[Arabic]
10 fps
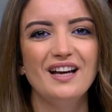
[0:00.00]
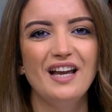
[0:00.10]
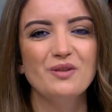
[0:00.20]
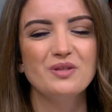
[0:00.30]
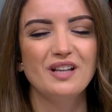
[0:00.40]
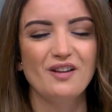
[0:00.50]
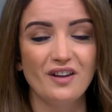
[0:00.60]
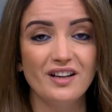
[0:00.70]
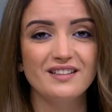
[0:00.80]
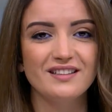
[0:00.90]
هلا وصلنا
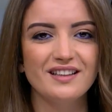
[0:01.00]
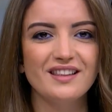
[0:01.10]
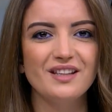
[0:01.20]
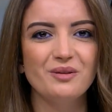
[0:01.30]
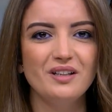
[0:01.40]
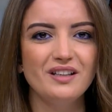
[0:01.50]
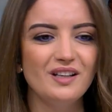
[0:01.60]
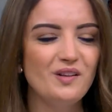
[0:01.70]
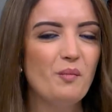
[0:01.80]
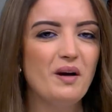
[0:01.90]
لفقره التغذيه ورح
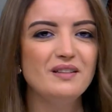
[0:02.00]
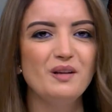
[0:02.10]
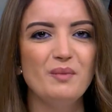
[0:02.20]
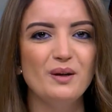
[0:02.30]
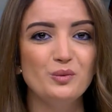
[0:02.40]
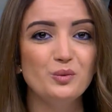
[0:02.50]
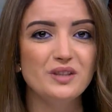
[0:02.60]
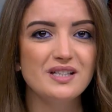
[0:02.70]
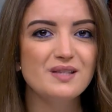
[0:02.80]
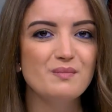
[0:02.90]
نحكي اليوم عن
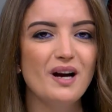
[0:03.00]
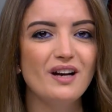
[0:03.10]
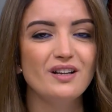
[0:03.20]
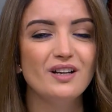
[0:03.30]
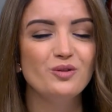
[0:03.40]
البقدونس مع